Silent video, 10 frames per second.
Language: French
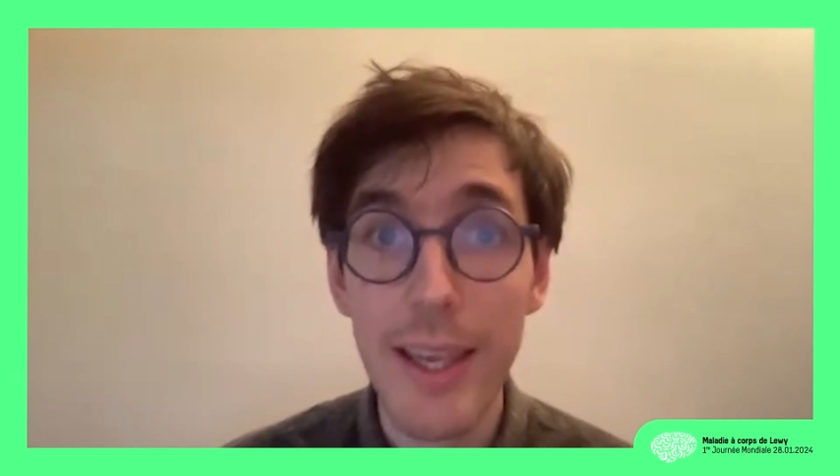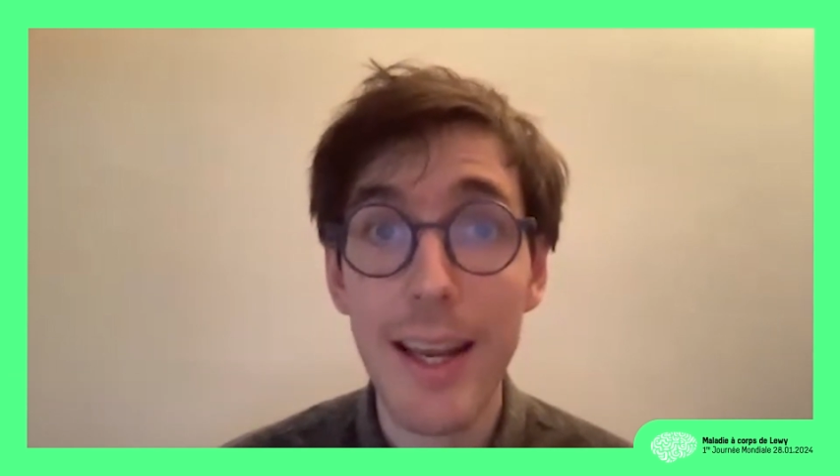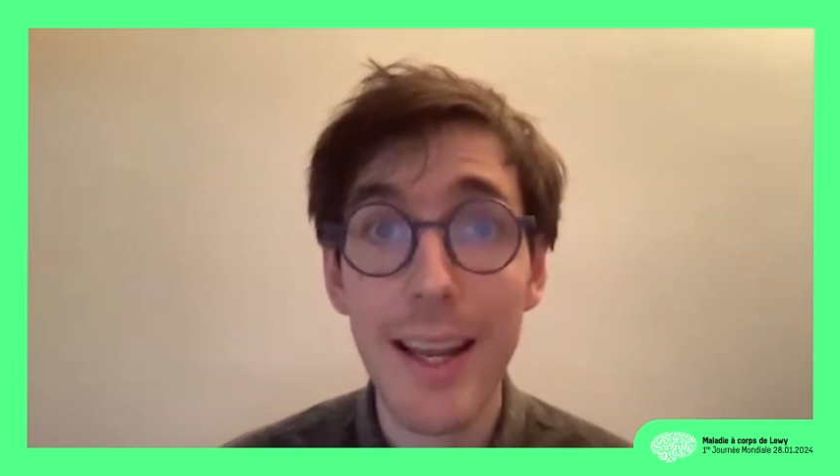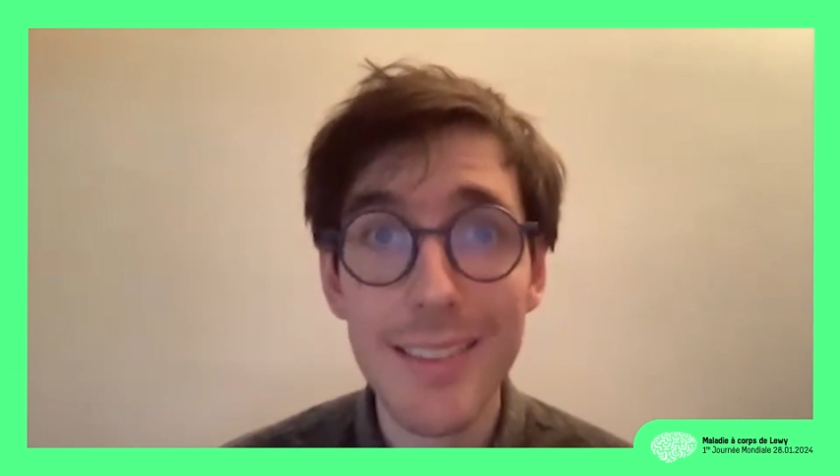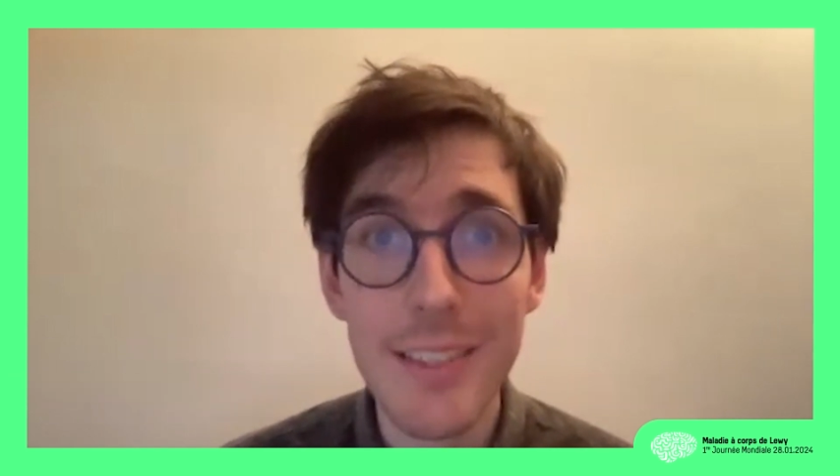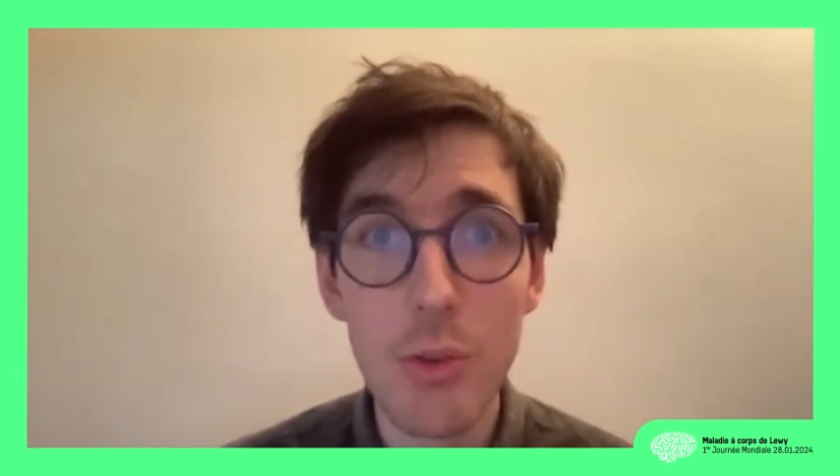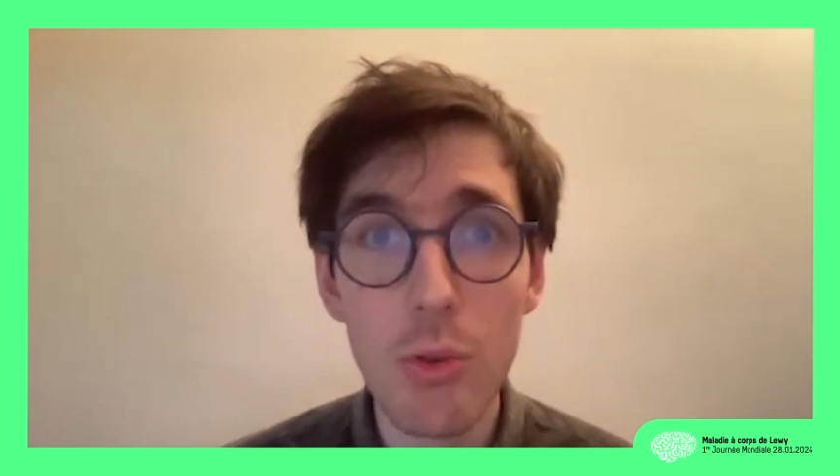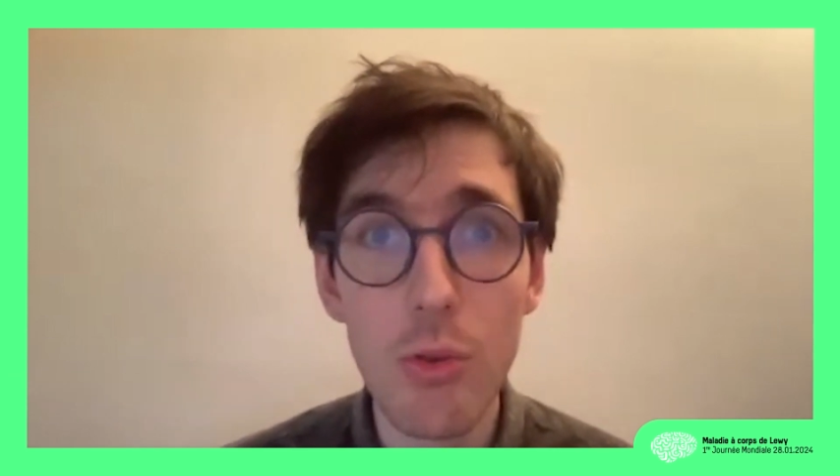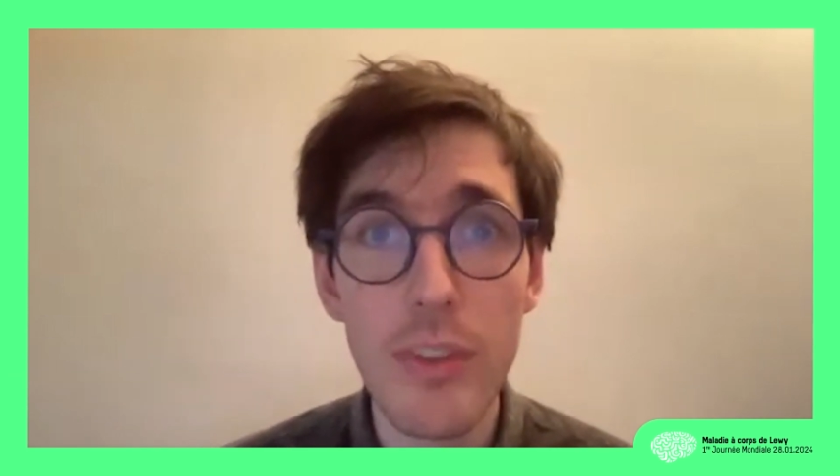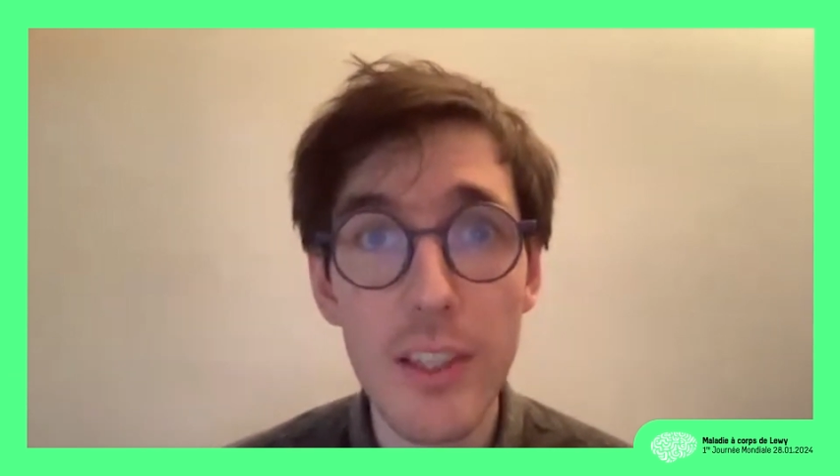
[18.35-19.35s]
et à
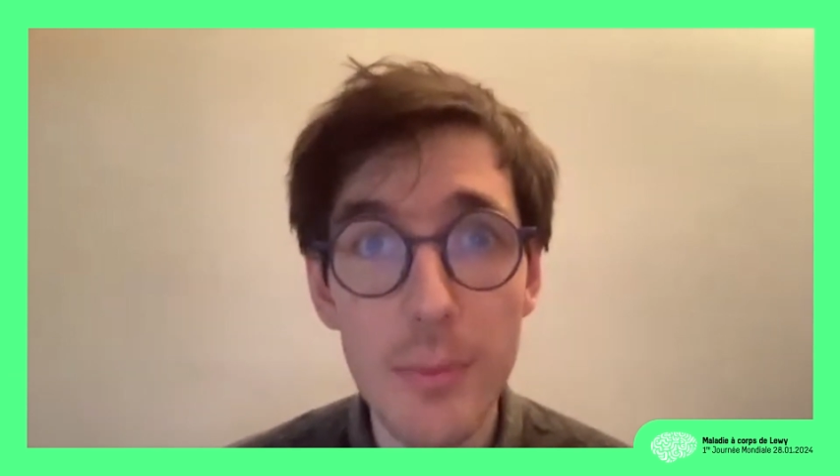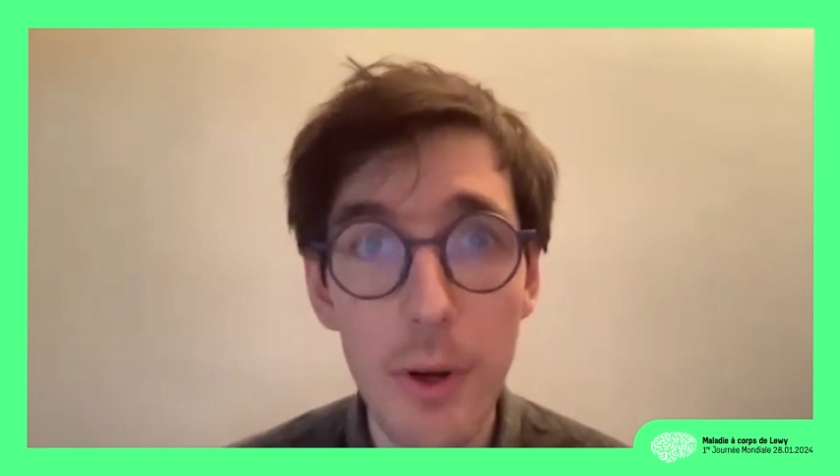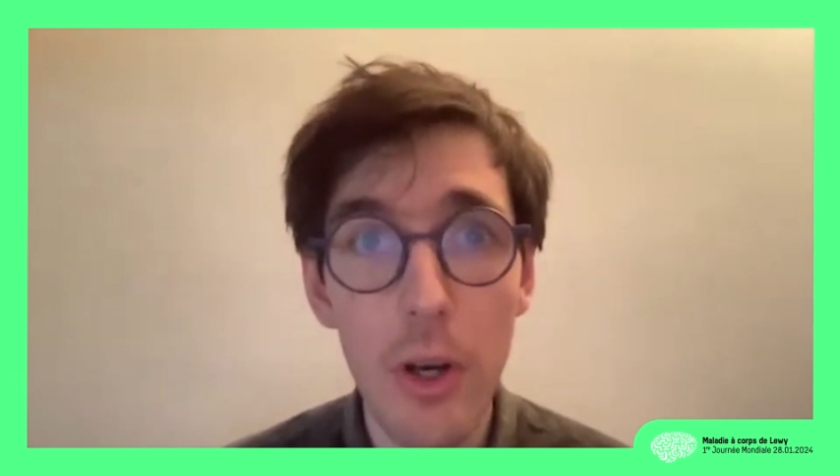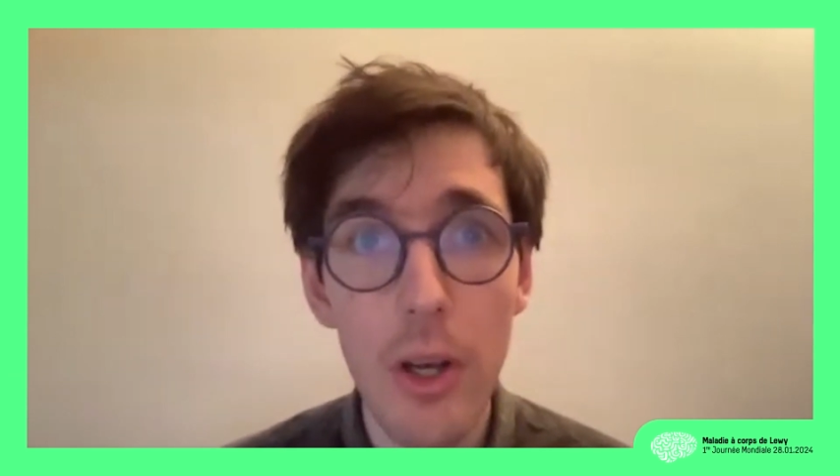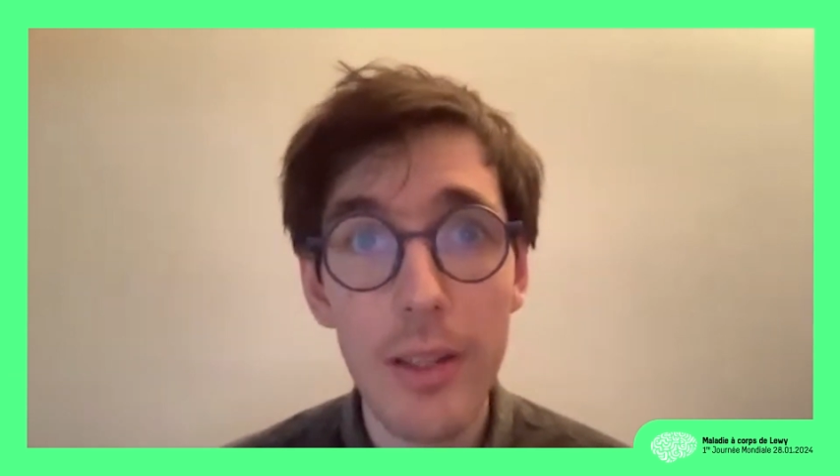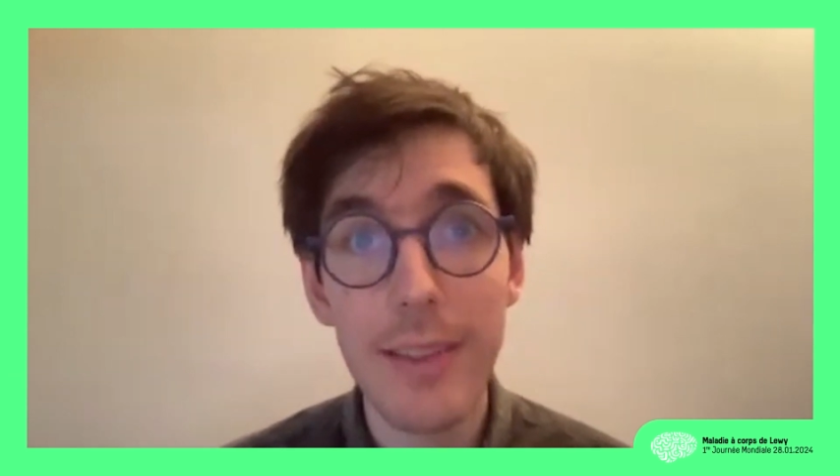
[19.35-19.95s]
l'Institut du vieillissement